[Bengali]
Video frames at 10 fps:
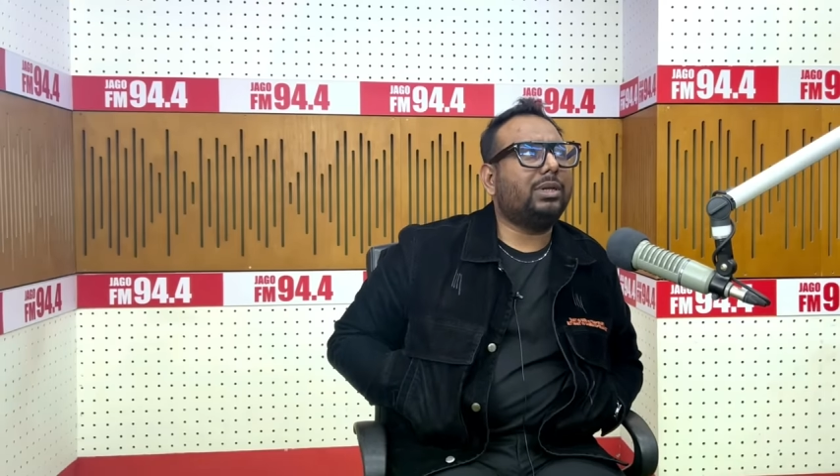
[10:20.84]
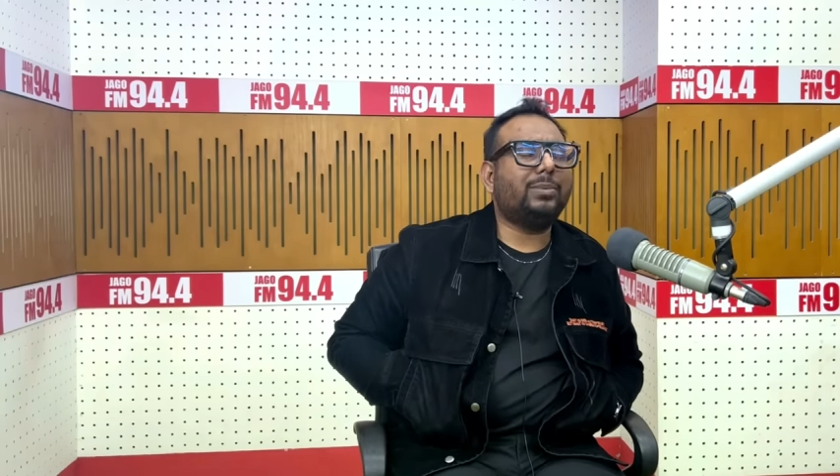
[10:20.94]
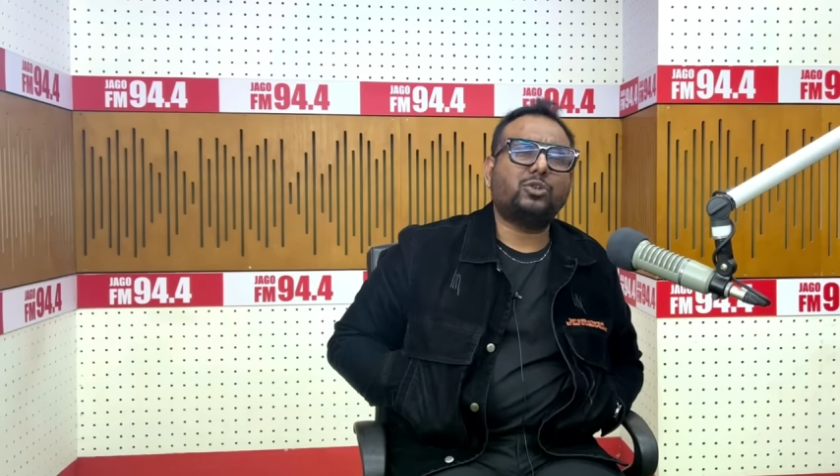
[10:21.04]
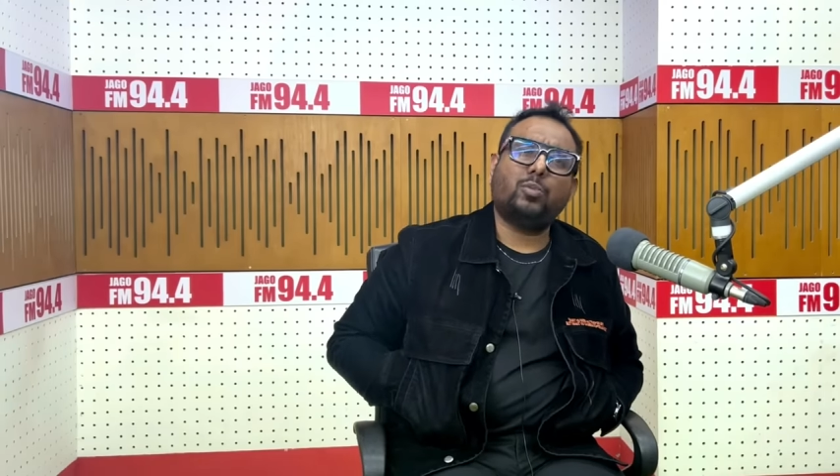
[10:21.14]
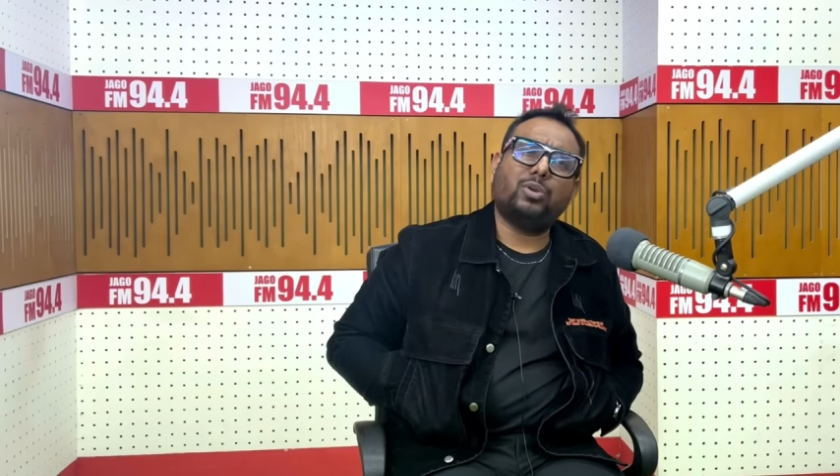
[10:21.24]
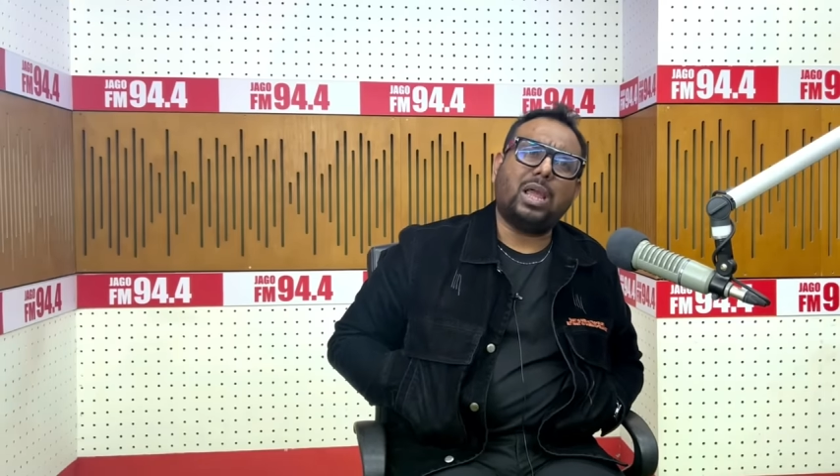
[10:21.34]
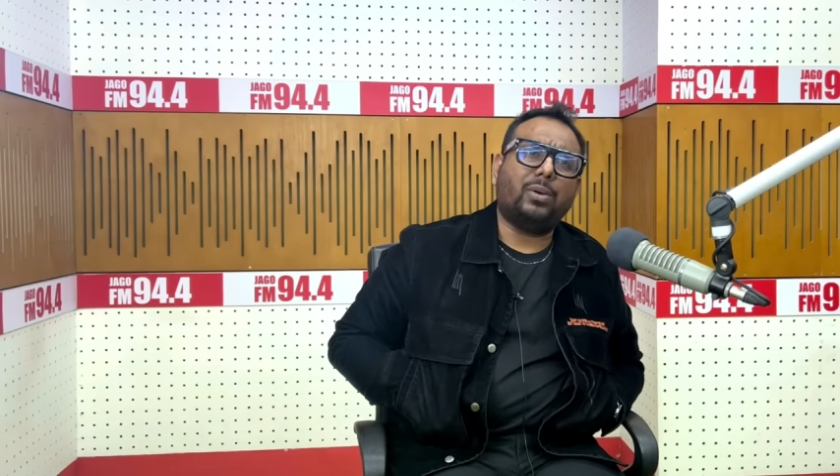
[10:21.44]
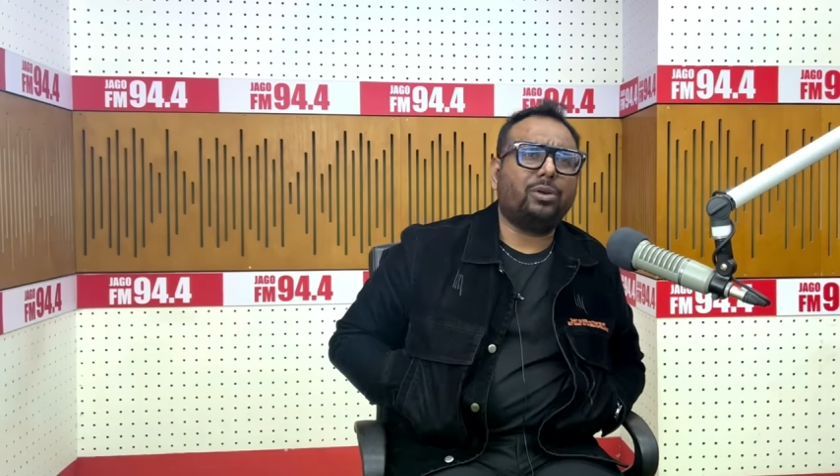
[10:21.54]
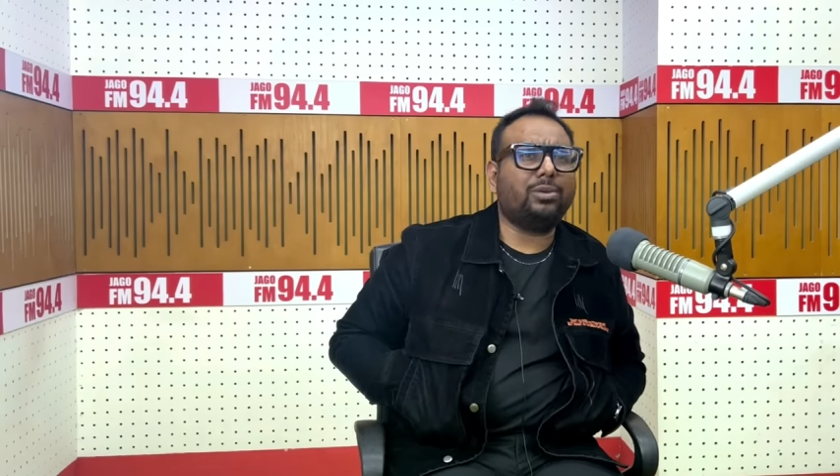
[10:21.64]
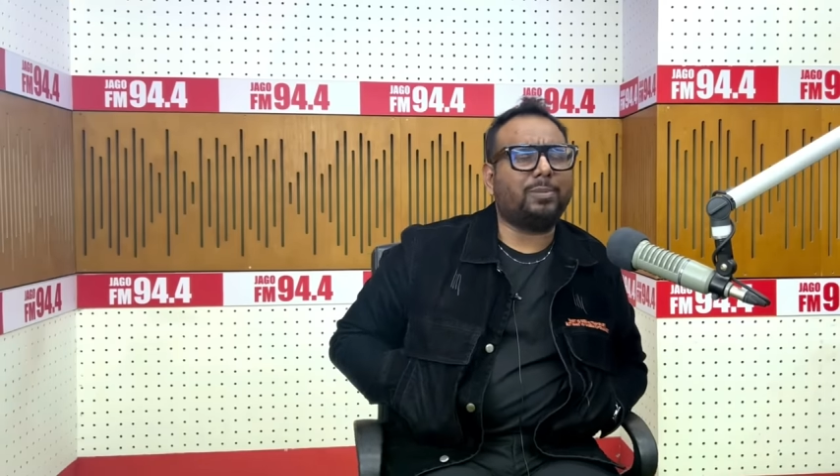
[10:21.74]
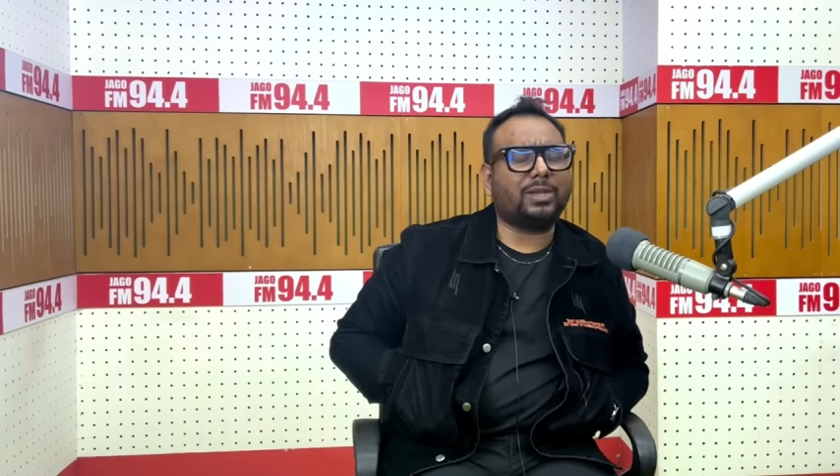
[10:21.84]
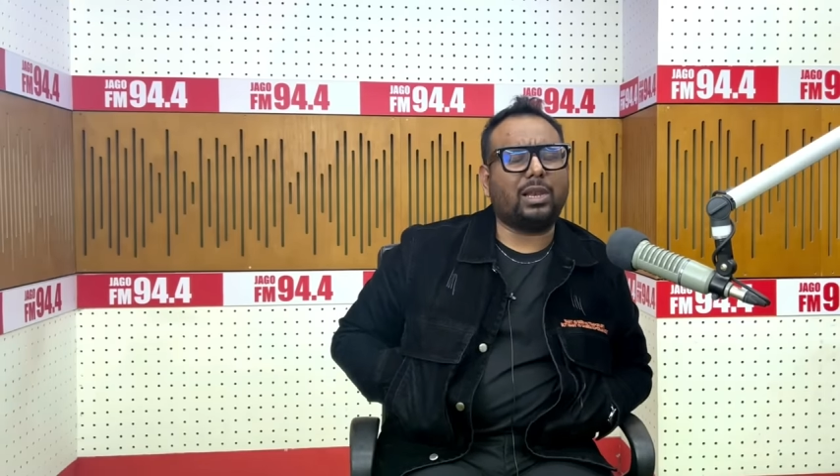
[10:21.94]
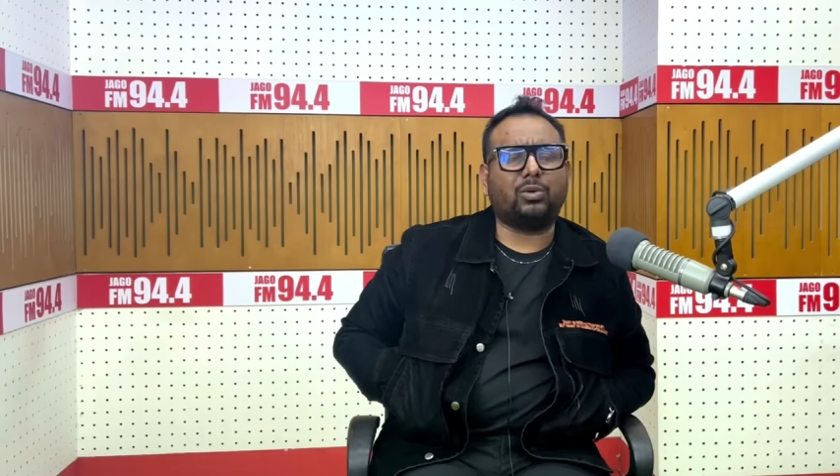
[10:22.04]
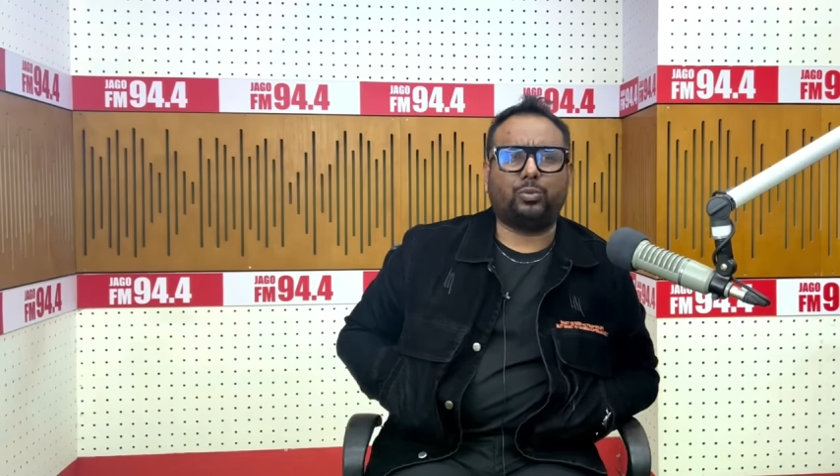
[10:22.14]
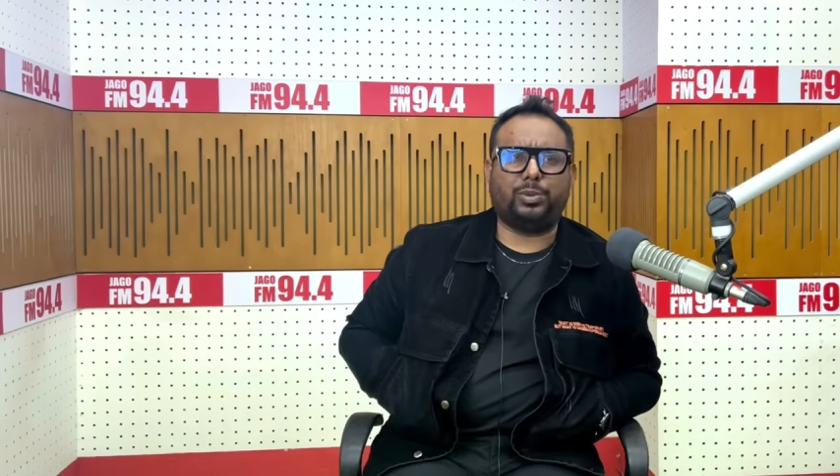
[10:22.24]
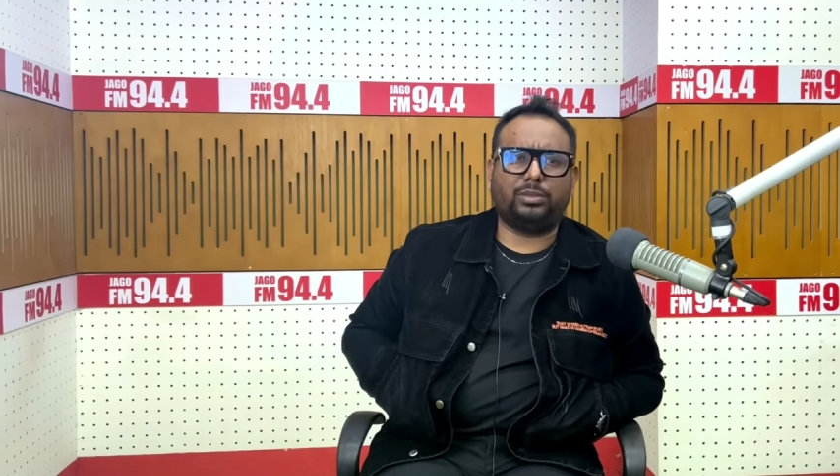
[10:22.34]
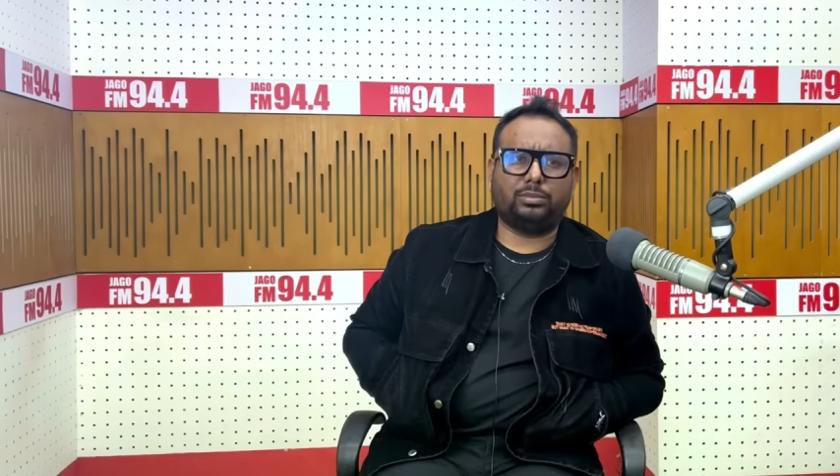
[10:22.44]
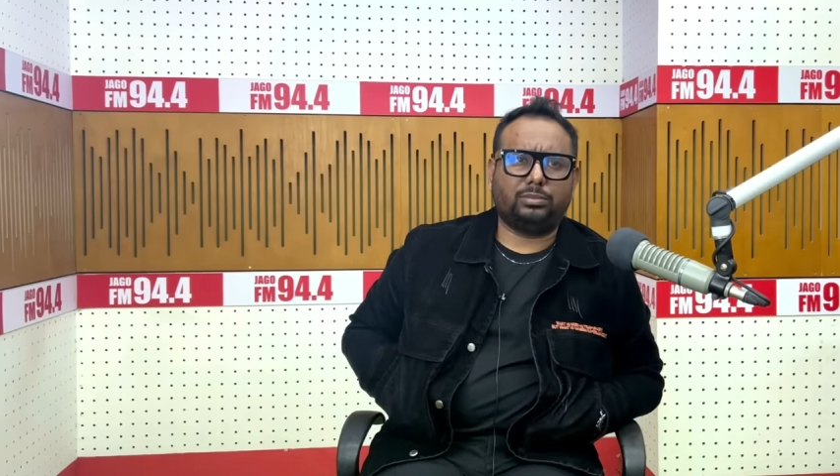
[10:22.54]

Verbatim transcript: এর সবগুলো অ্যাওয়ার্ডও আপনি খেয়াল করবেন